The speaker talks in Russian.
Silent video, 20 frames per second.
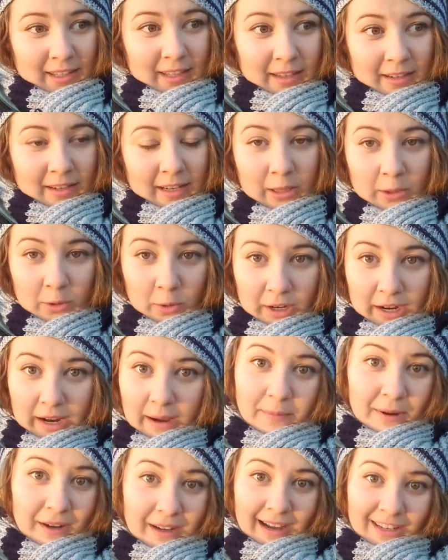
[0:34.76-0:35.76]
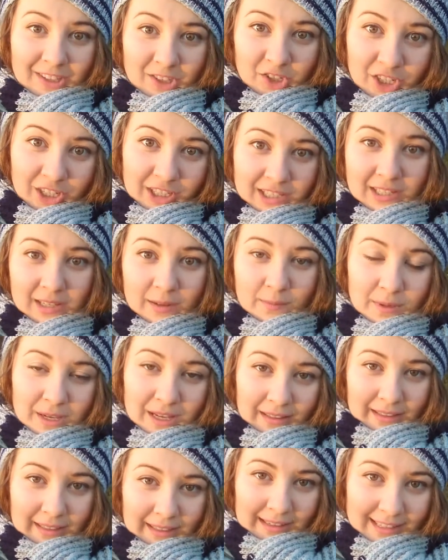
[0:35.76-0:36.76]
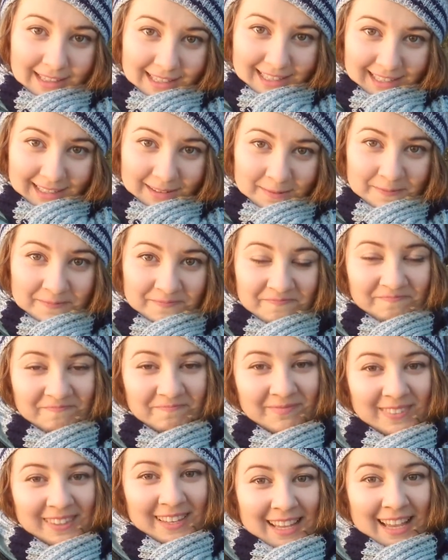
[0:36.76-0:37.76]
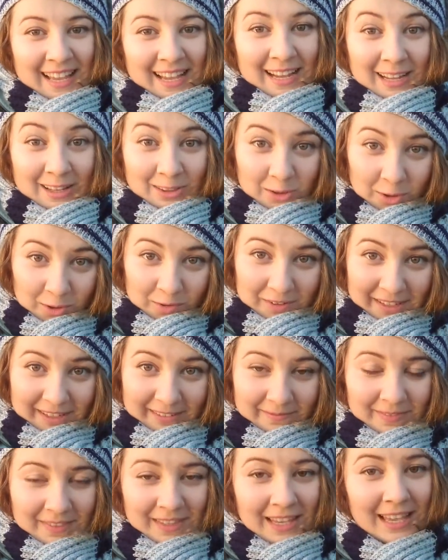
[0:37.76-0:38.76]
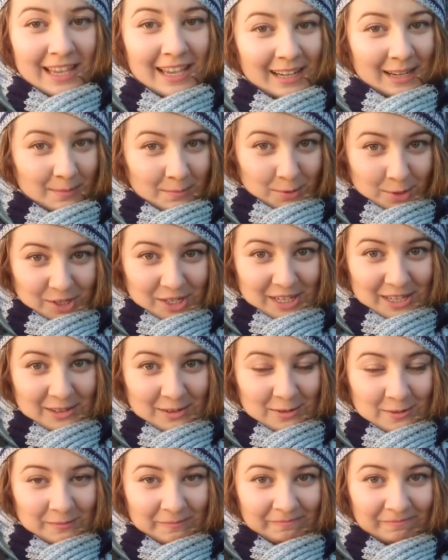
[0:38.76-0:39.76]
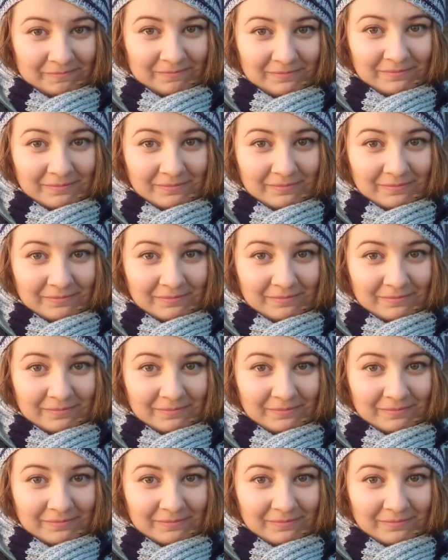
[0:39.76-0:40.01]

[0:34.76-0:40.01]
и которая пока чистый белый лист, готовый к обучению.